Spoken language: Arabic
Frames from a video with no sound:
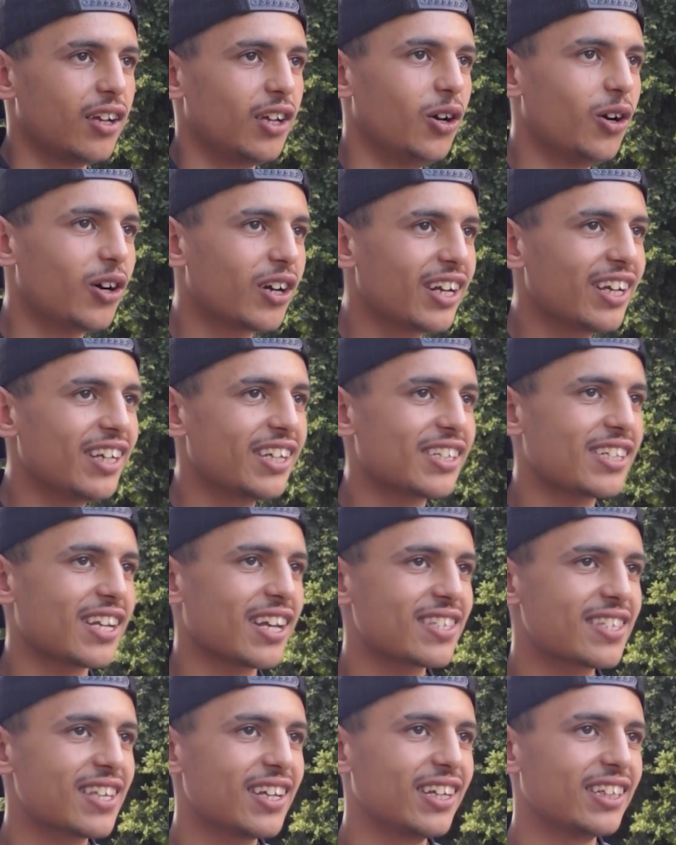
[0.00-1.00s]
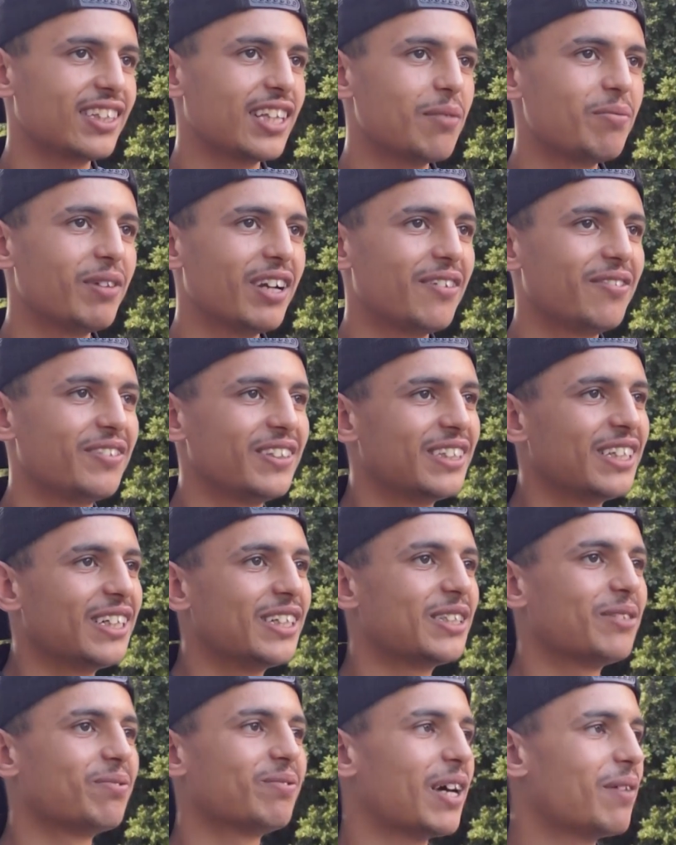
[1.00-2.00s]
حريه شخصيه تعملها في
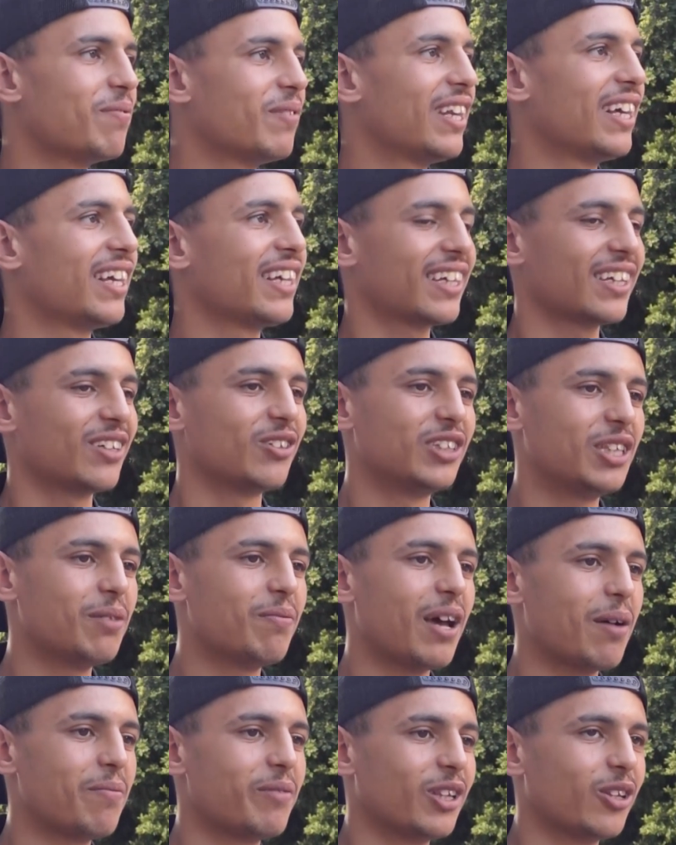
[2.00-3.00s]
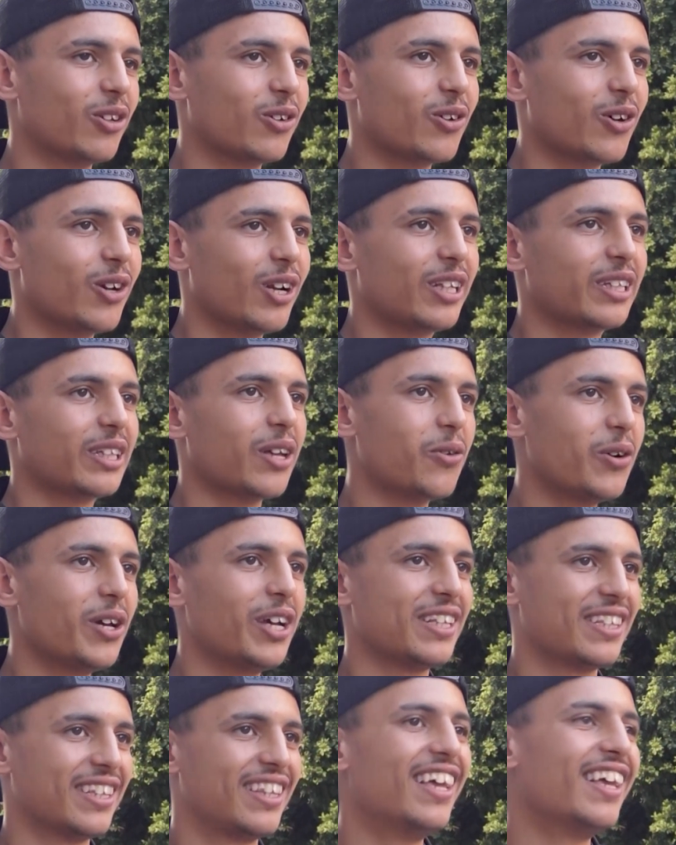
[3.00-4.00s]
دارهم تعملها يا اخي قدام العباد الكل تو
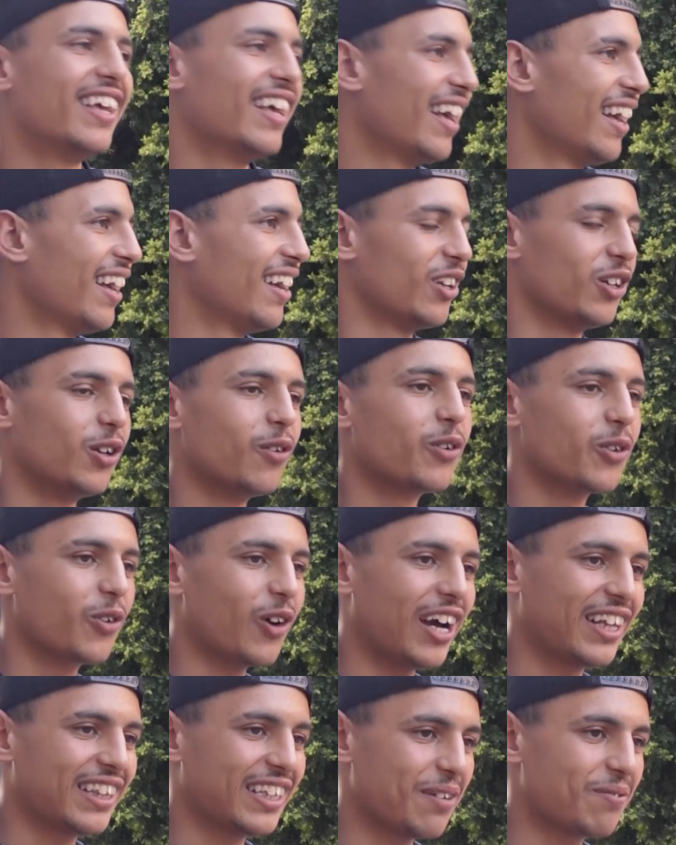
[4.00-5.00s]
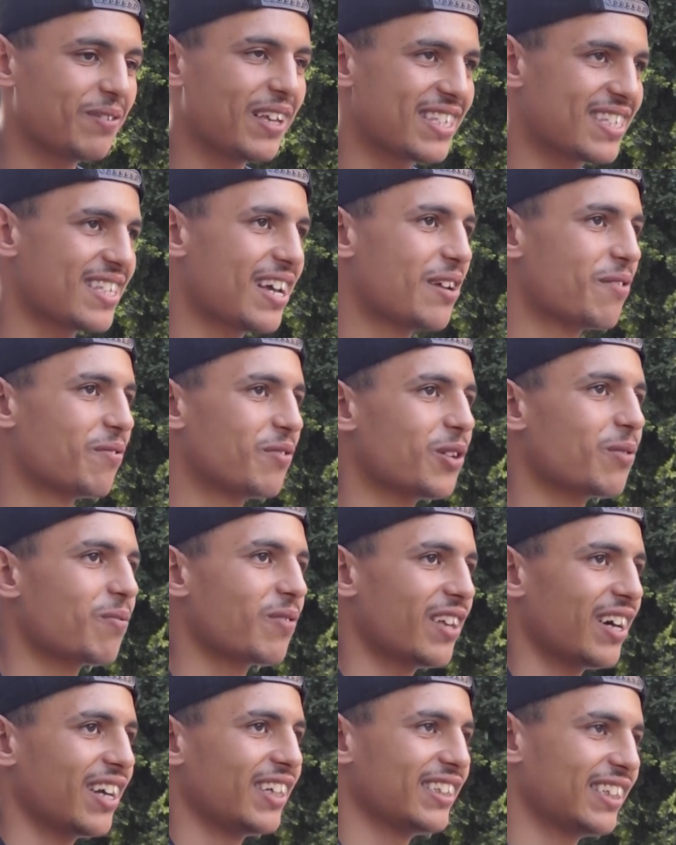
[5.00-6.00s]
واحد نفرضوا حتى يبدا الصايم في
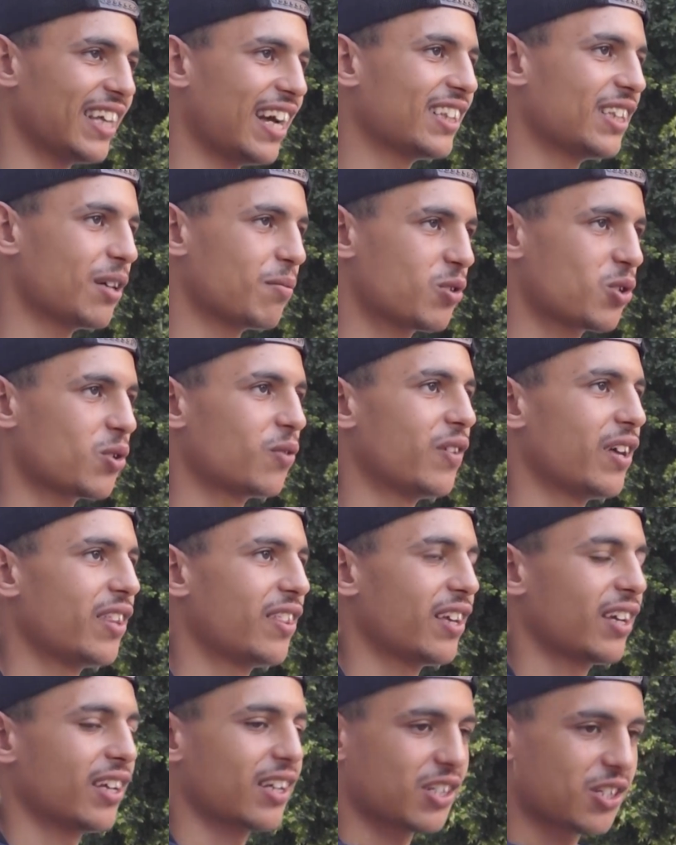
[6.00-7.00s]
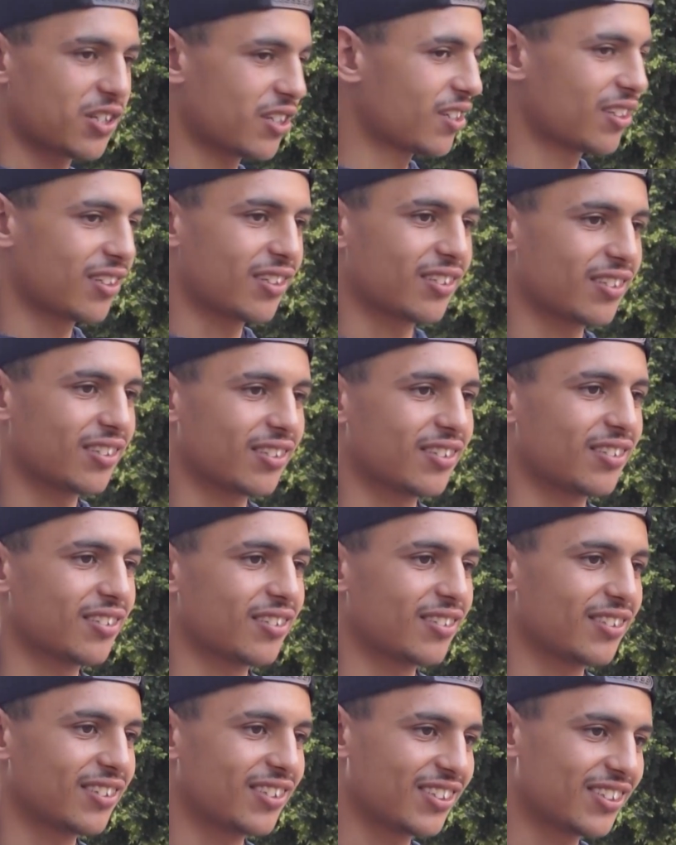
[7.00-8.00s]
رمضان يتعدى بالشوف هذيك
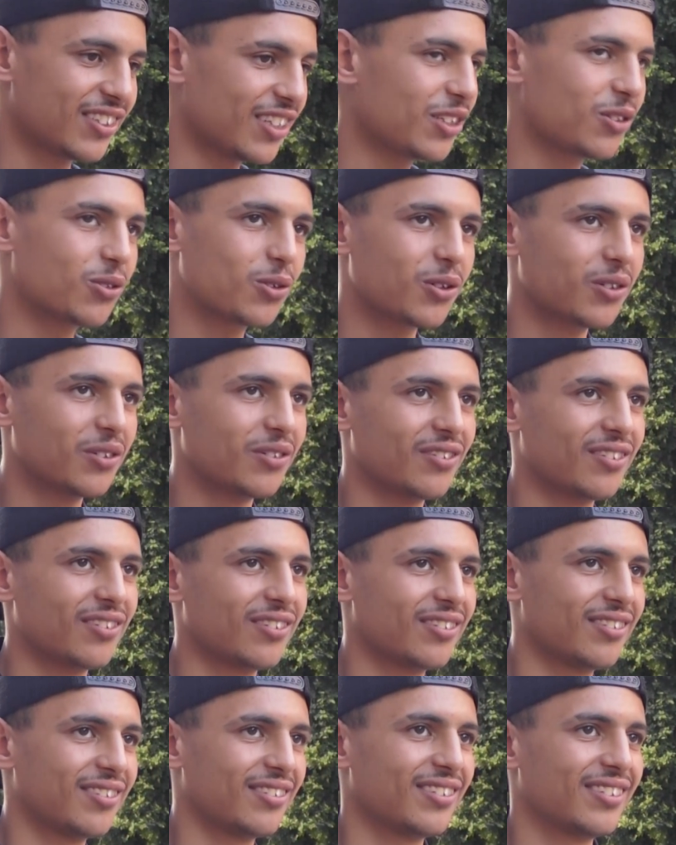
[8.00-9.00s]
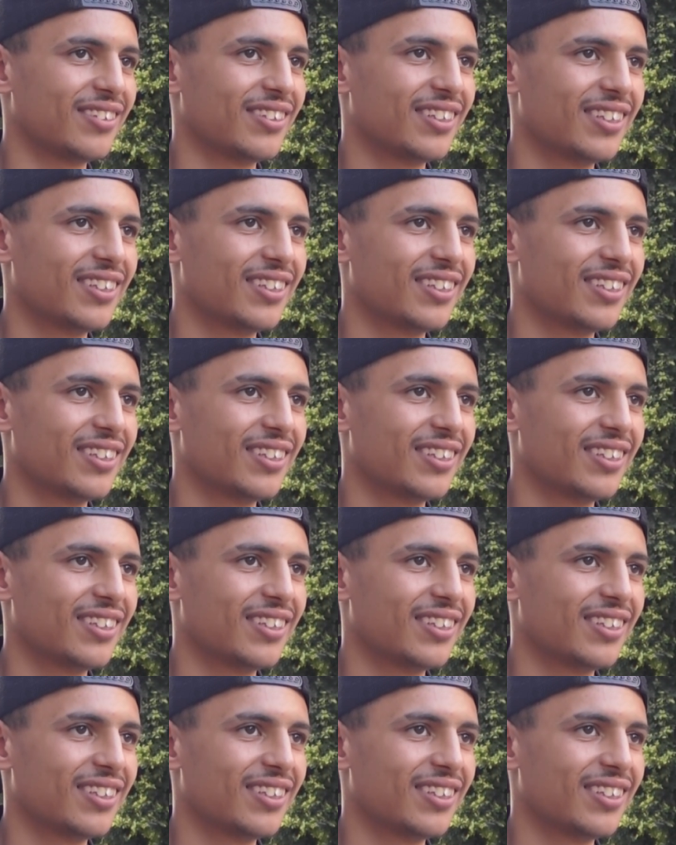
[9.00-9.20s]
شنو تكون هي